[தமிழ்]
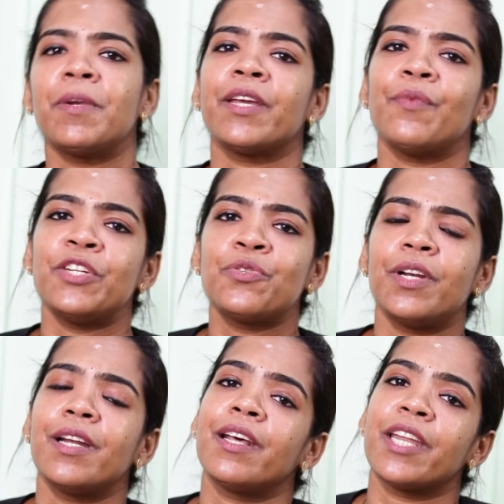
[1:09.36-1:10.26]
நம்மளுக்கு
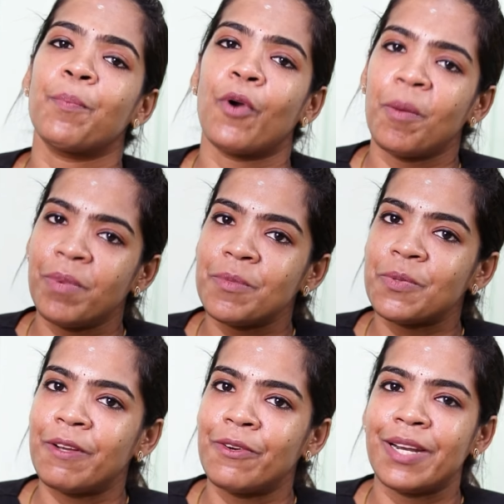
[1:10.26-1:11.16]
eventually நிறைய
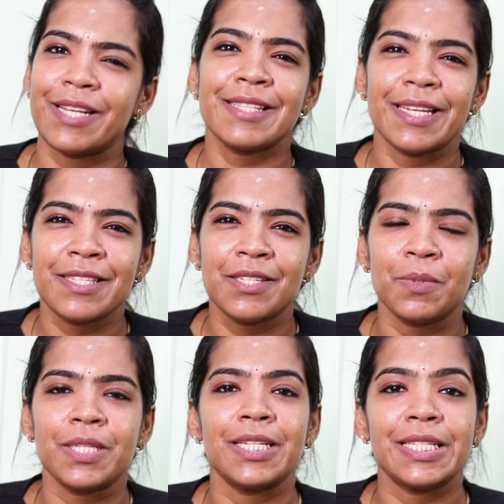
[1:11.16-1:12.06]
problems வரும் like
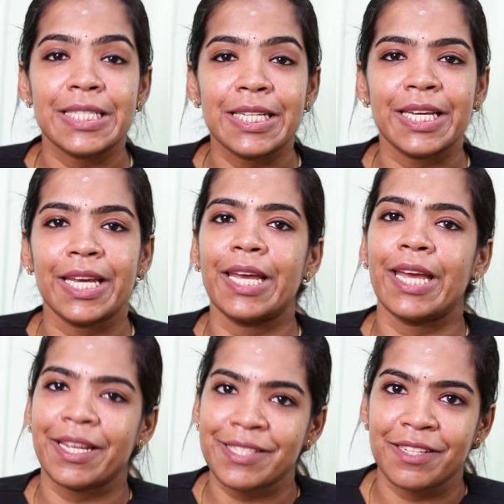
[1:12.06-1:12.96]
sensitivity, decay,
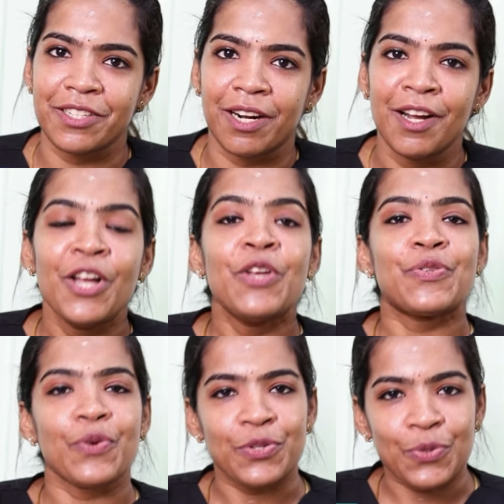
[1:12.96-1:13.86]
etc.
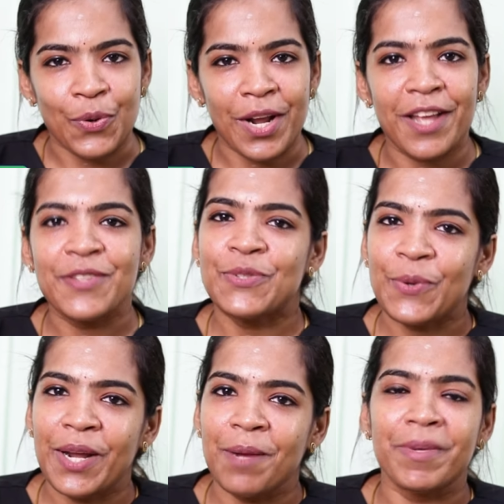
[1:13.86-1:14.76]
So a soda is
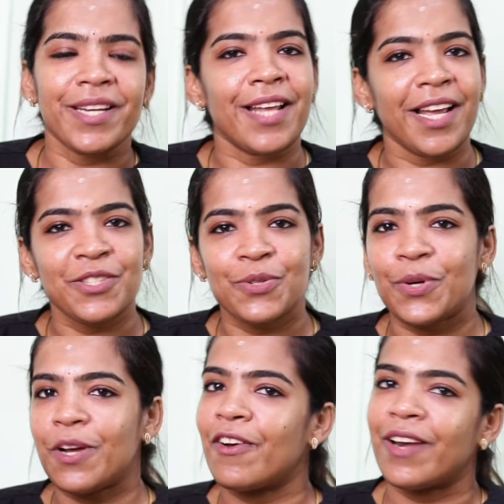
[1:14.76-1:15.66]
soda, be it diet
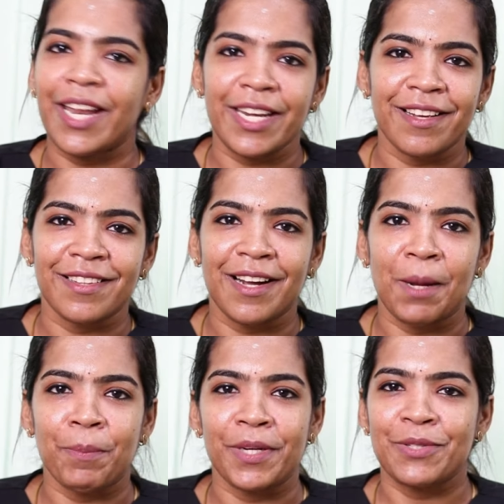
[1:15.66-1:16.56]
soda or any other
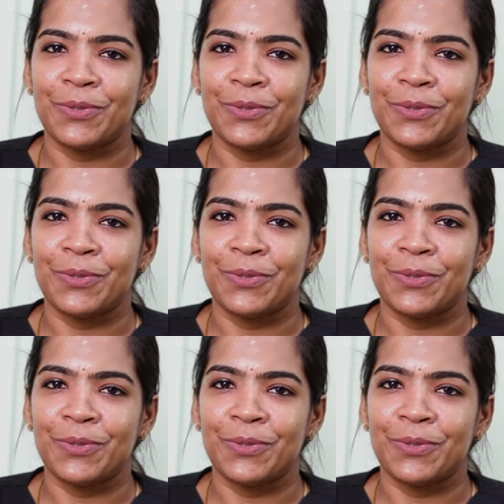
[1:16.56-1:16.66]
company